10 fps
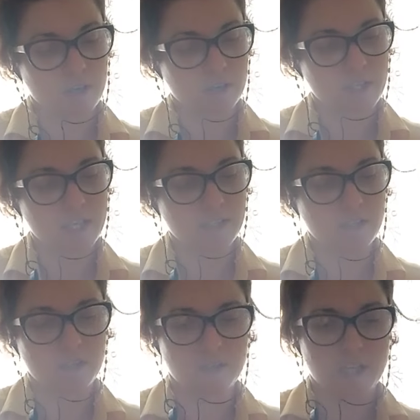Nie chcę
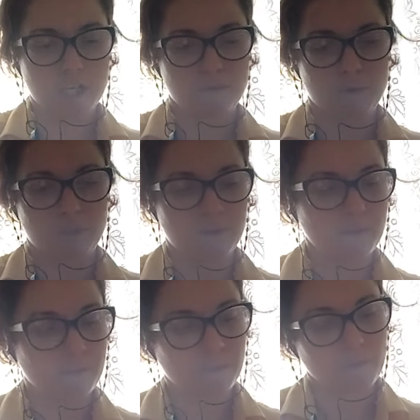ci znać po
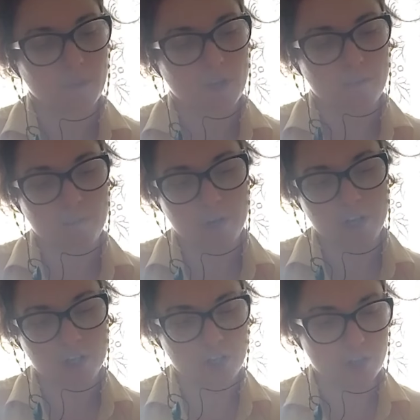tym.
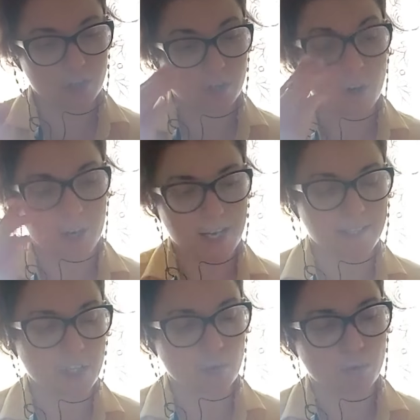Boję się że
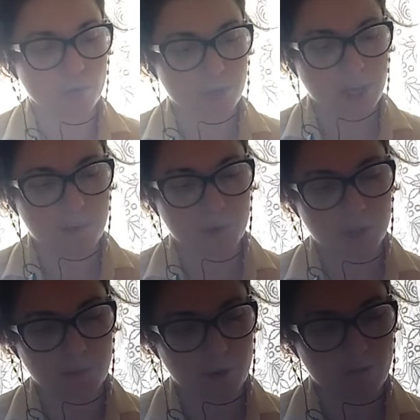okazać uczuć i
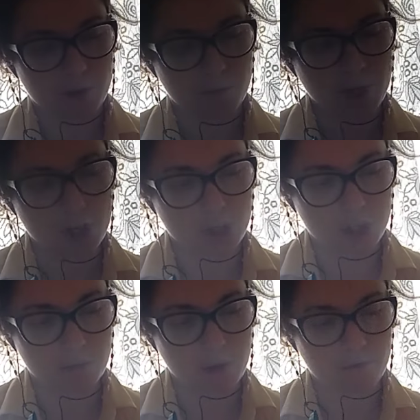emocji, ponieważ boję się,
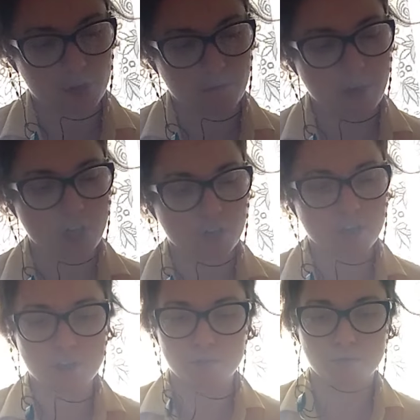że mnie wyśmiejesz
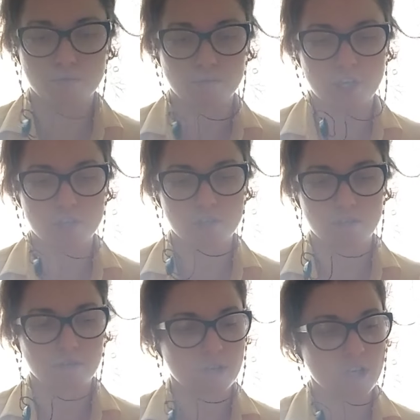i odsuniesz
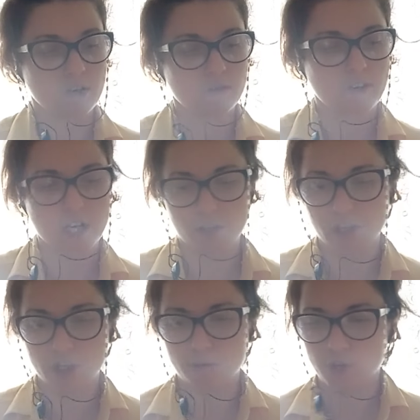i rozwali to
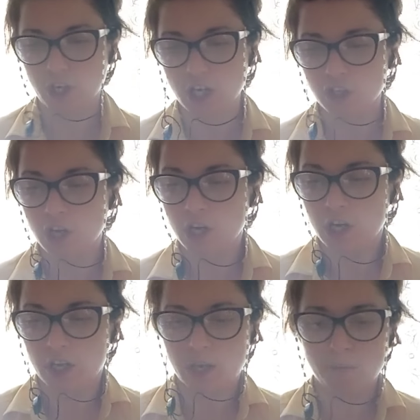naszą przyjaźń.
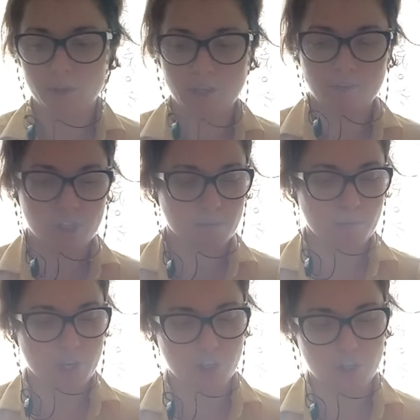Nie poddawaj się,
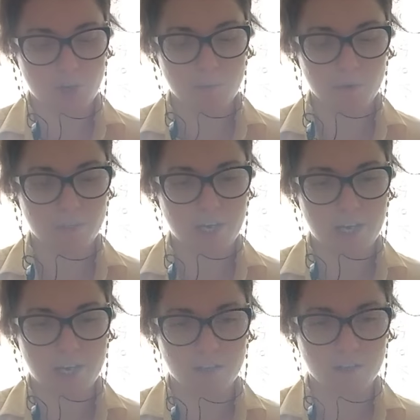bo ja się nie
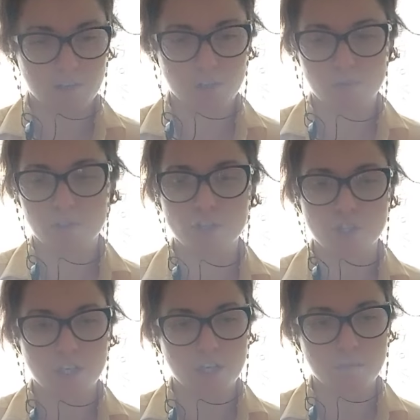poddaję. Czy tu tylko
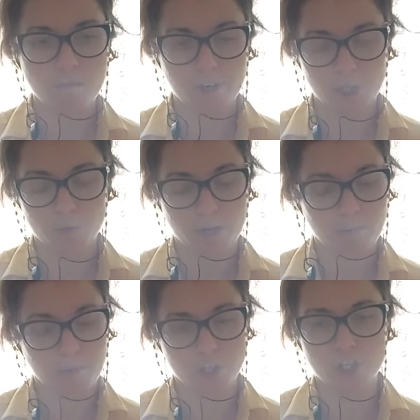szczera rozmowa ratuje,
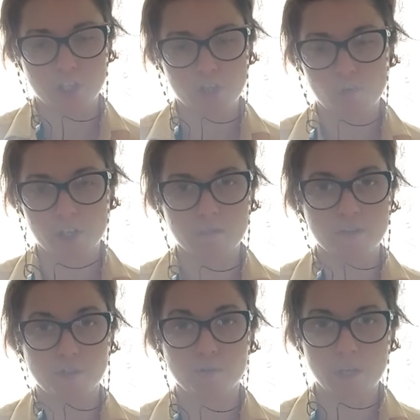jeżeli chcecie
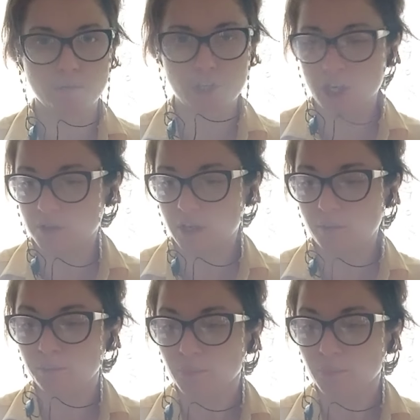uratować ogólnie przyjaźń, nie?